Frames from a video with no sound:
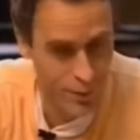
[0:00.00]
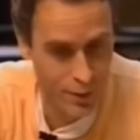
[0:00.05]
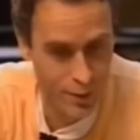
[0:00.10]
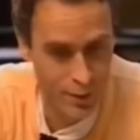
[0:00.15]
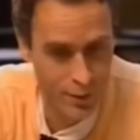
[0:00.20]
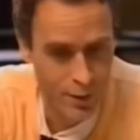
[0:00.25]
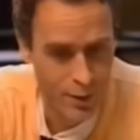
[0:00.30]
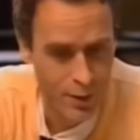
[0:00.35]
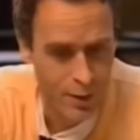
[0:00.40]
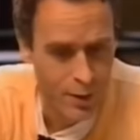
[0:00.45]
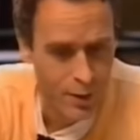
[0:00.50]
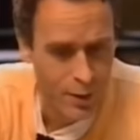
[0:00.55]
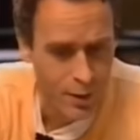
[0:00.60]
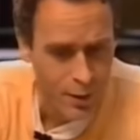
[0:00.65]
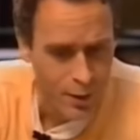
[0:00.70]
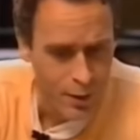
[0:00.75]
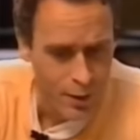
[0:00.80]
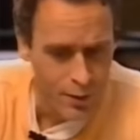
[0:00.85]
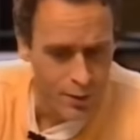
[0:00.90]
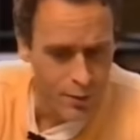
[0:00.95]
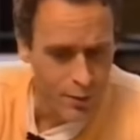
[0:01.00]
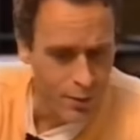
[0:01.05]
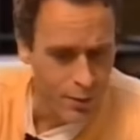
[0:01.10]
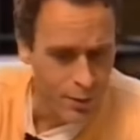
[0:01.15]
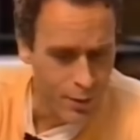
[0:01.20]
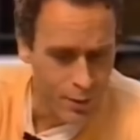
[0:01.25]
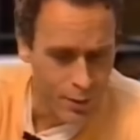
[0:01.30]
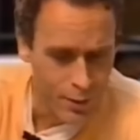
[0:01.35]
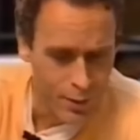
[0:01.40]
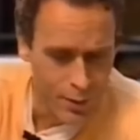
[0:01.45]
to dla mnie bardzo
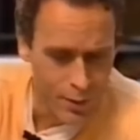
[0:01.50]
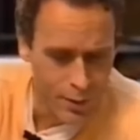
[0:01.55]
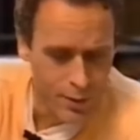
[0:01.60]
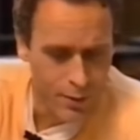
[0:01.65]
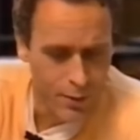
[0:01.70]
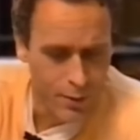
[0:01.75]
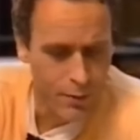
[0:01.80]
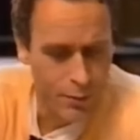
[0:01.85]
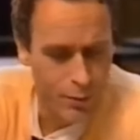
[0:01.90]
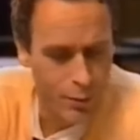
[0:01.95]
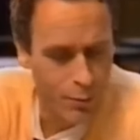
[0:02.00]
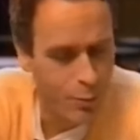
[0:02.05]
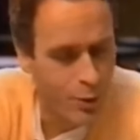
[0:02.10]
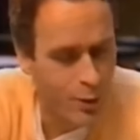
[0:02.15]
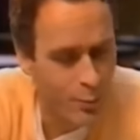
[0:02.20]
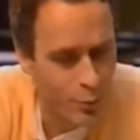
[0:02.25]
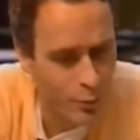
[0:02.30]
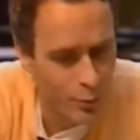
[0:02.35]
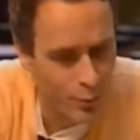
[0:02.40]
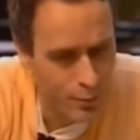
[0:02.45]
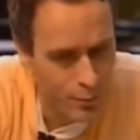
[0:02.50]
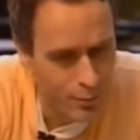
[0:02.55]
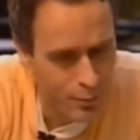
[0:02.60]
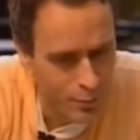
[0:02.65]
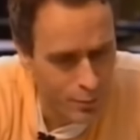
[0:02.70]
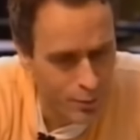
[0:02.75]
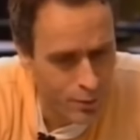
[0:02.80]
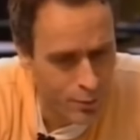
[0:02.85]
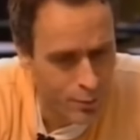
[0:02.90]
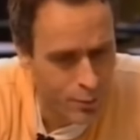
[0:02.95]
ważne, żeby mi ludzie
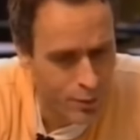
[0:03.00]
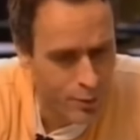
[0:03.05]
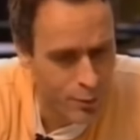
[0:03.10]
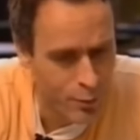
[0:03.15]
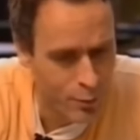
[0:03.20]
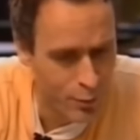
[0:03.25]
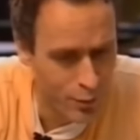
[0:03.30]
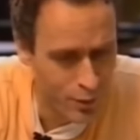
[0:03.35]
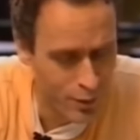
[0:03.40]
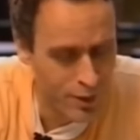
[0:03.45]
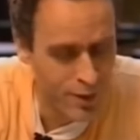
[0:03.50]
uwierzyli.